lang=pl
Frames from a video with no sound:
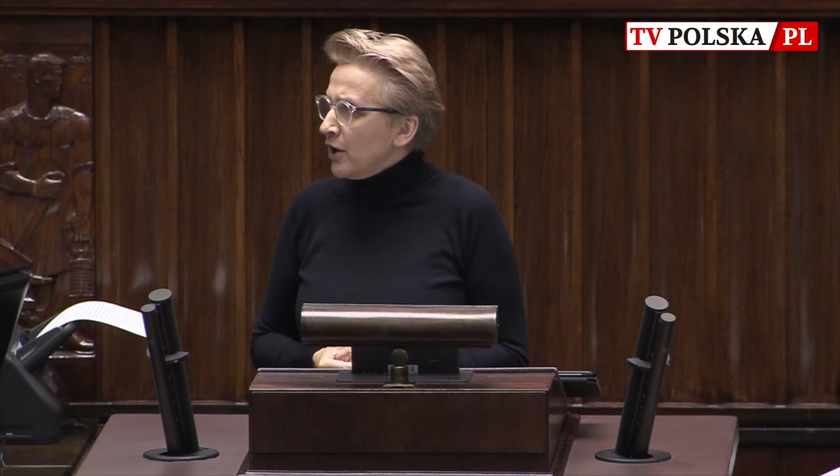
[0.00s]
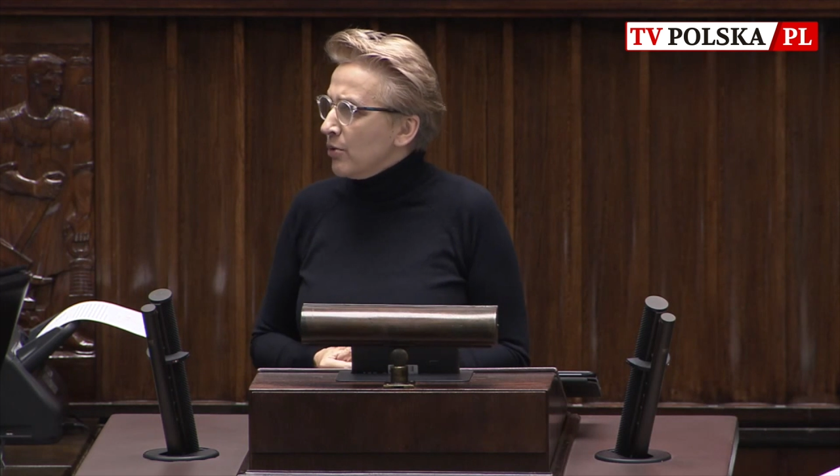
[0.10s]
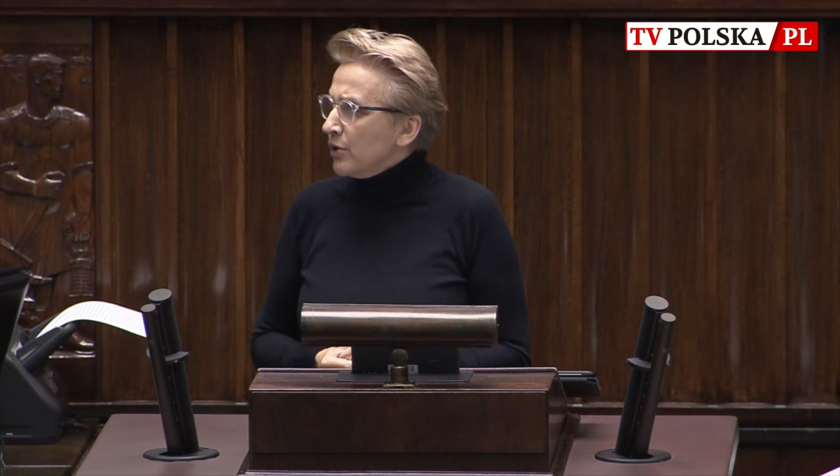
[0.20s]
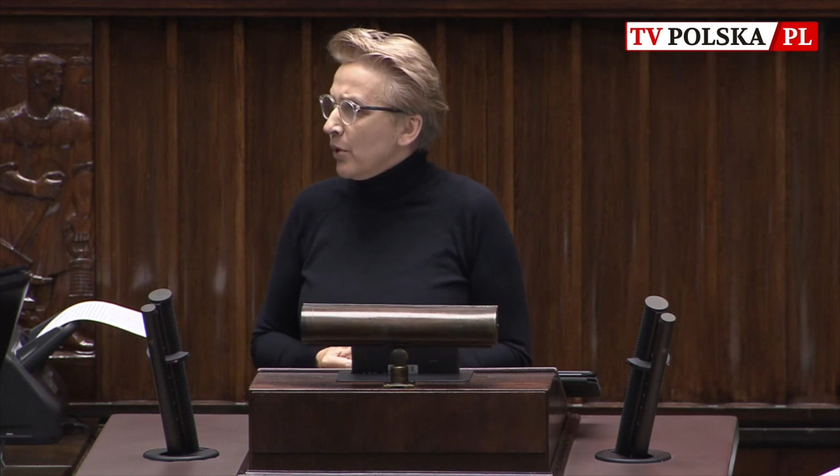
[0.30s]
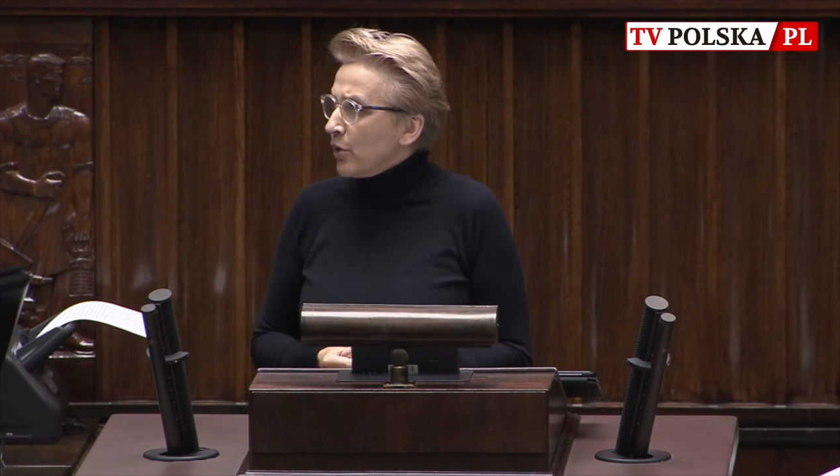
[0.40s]

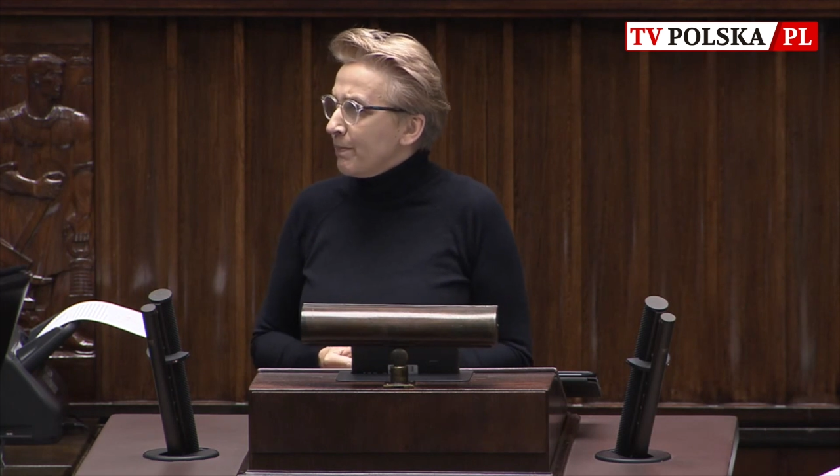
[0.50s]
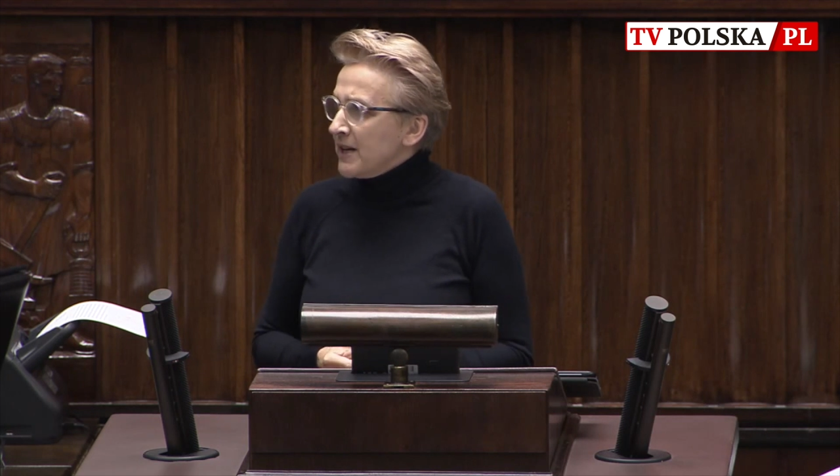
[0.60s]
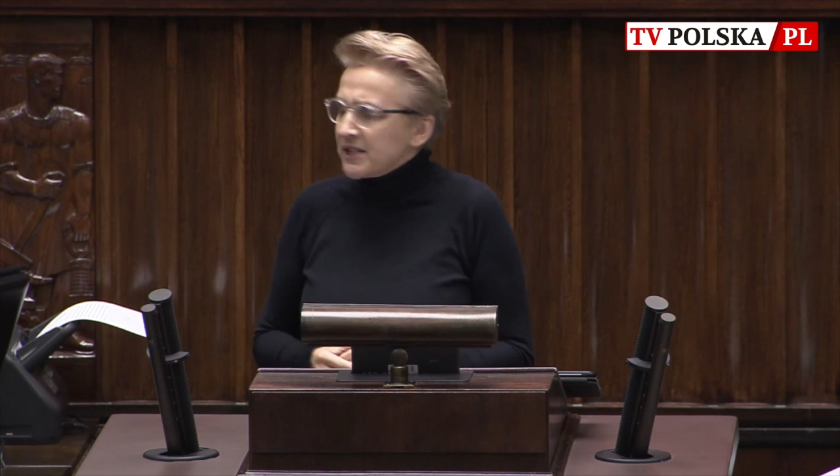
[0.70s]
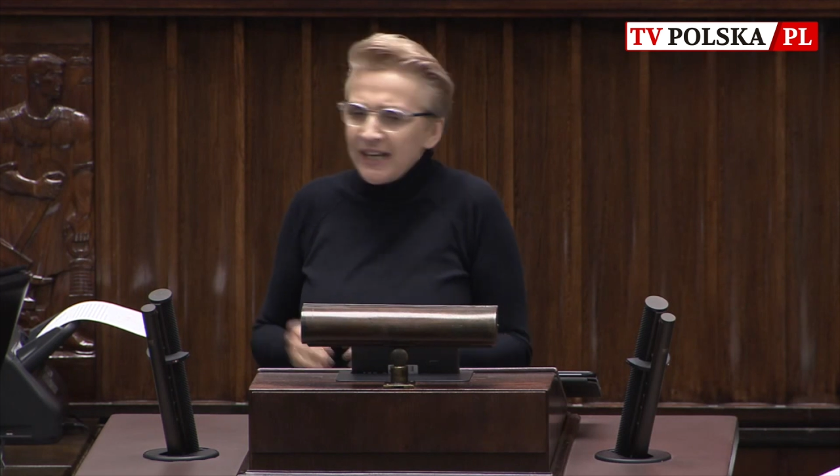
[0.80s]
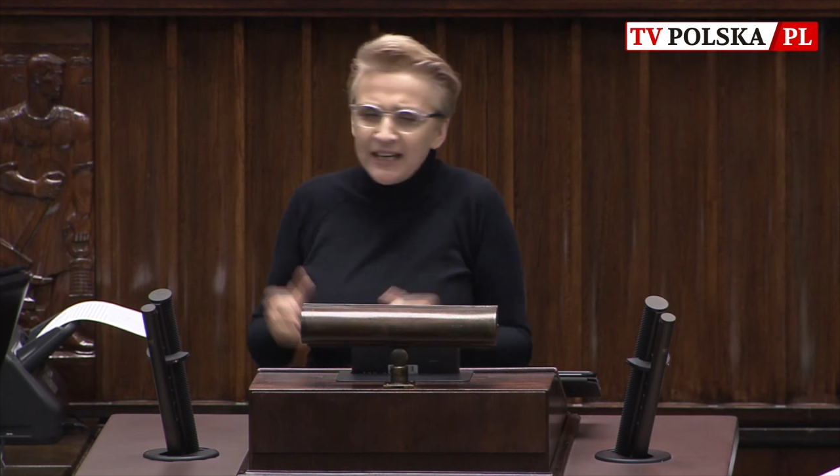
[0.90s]
Unii
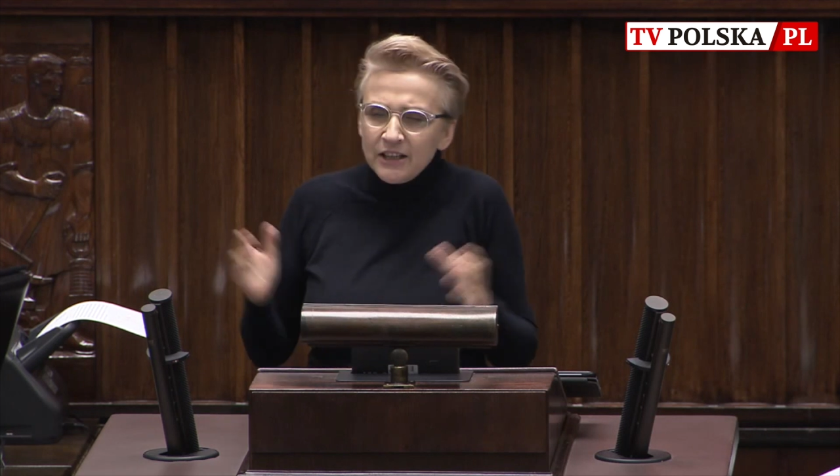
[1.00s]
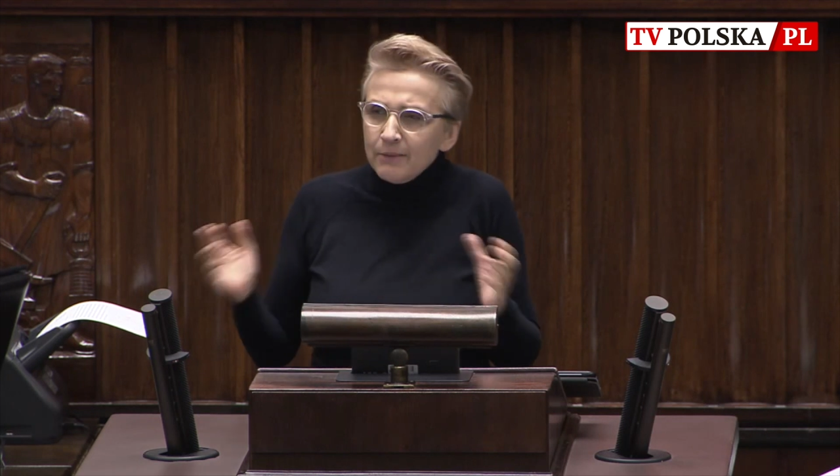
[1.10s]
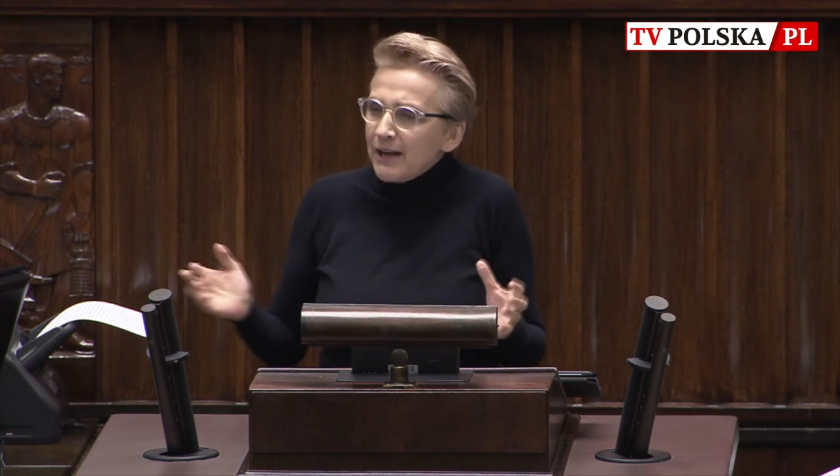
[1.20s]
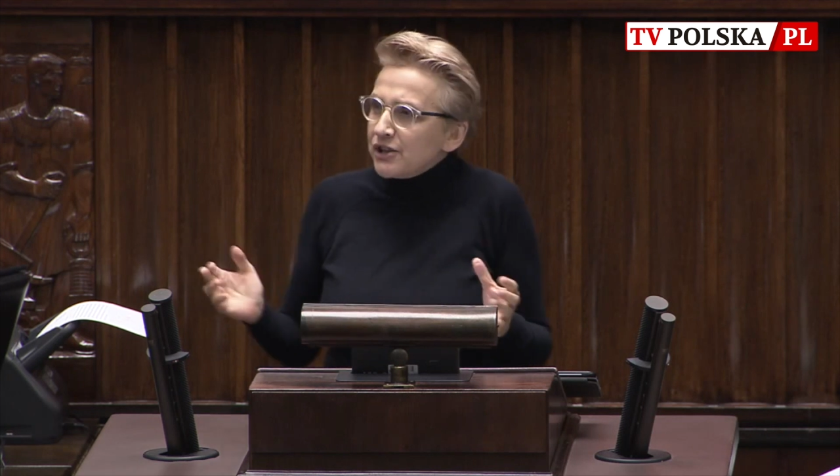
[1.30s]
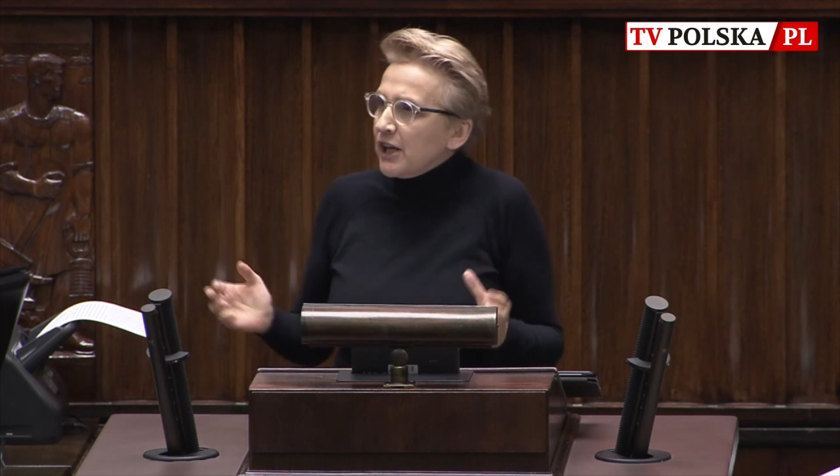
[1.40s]
Europejskiej, ale nie
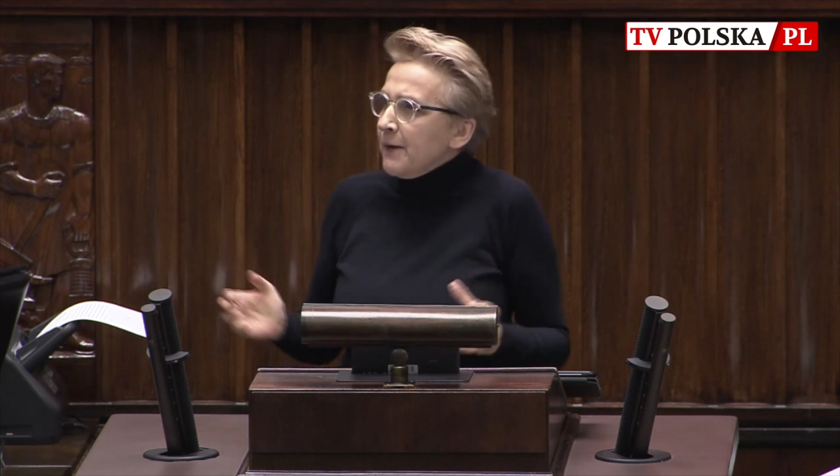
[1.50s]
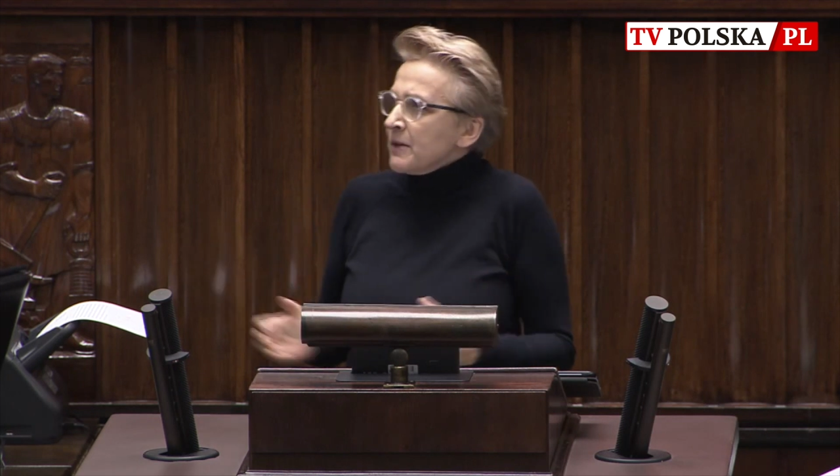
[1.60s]
macie